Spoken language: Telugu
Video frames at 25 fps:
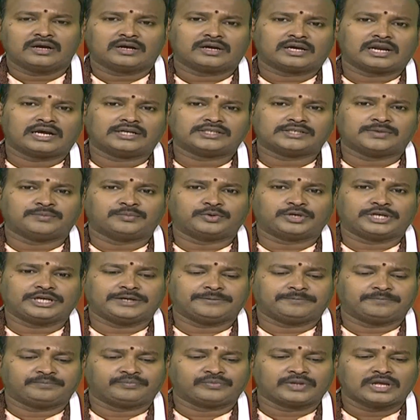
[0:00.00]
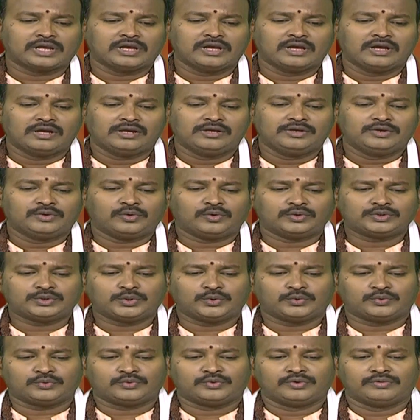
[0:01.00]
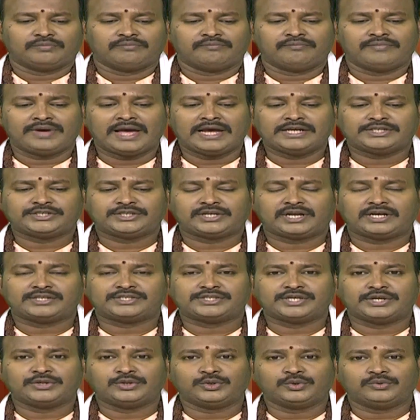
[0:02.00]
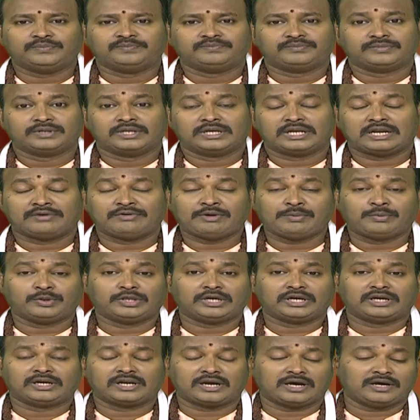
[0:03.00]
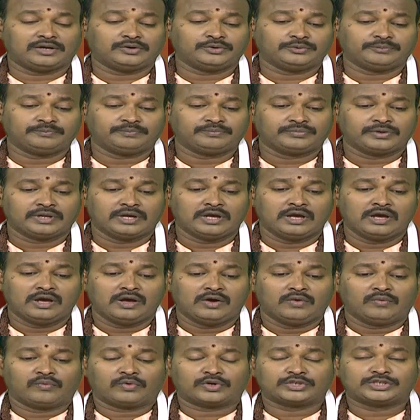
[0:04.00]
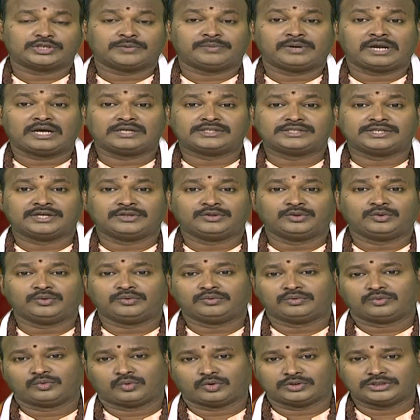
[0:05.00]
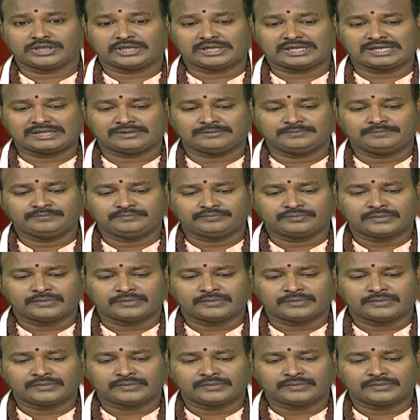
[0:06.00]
గ్రహ సంపుటి ఈరోజు మేషరాశి ఎందు రవి పదగ్రహాలు వృషభ రాశి ఎందు కుజగ్రహం